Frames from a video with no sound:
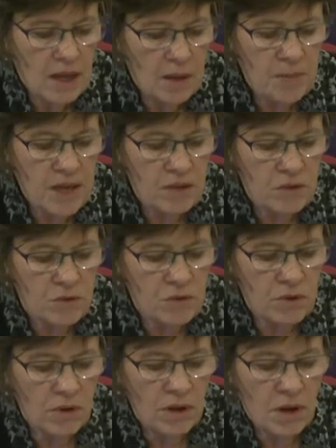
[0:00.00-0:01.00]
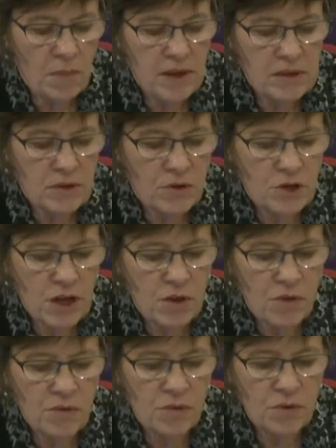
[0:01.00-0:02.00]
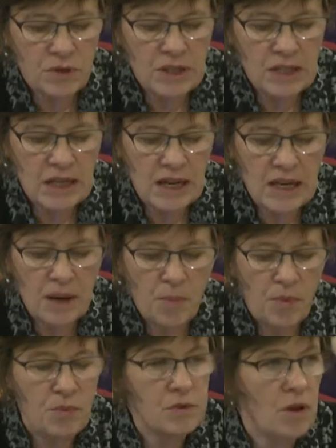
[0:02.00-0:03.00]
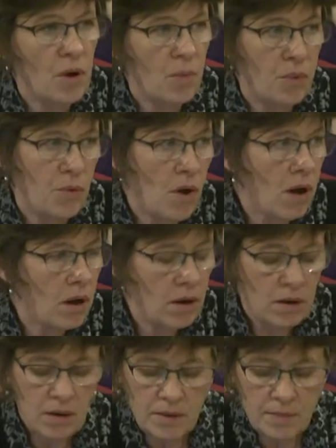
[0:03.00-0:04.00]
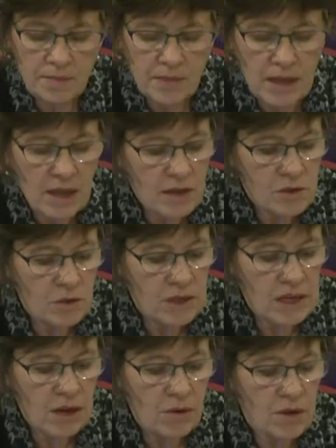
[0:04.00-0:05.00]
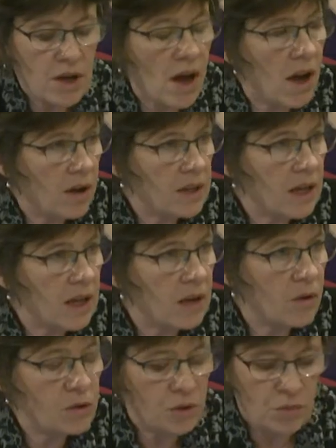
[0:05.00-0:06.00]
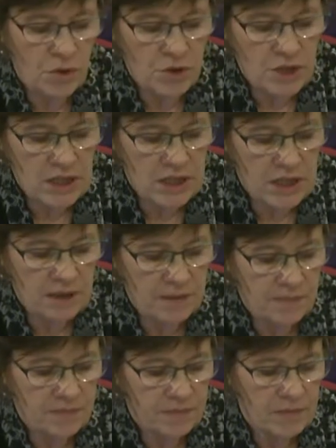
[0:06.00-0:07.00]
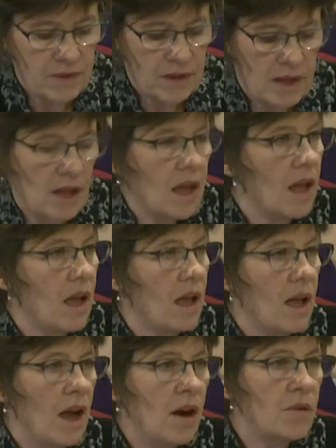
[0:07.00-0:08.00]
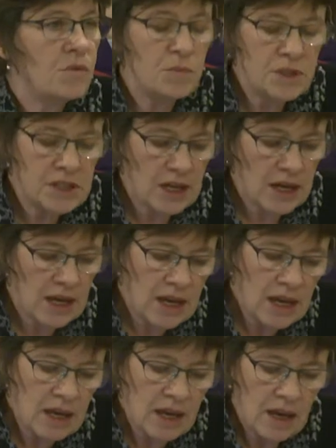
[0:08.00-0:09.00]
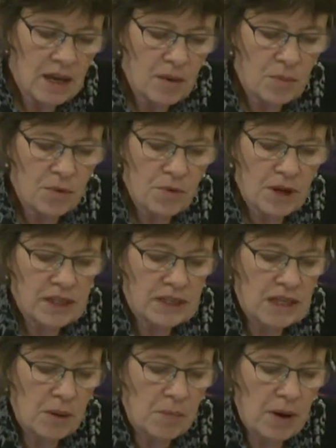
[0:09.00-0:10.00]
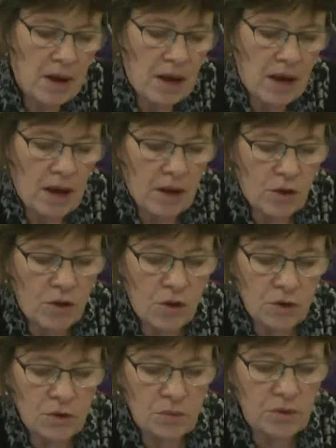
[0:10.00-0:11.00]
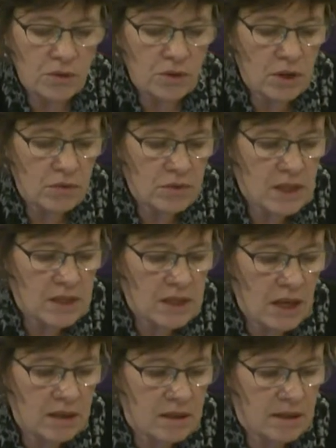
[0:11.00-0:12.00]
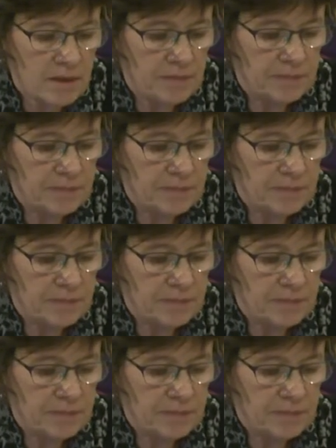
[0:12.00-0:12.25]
Et bien sûr, parce que chacun veut aussi qu'il y ait plus d'emplois, ce qui est le cas en agriculture biologique. Alors vous me direz, pourquoi n'y a-t-il pas que du bio dans nos assiettes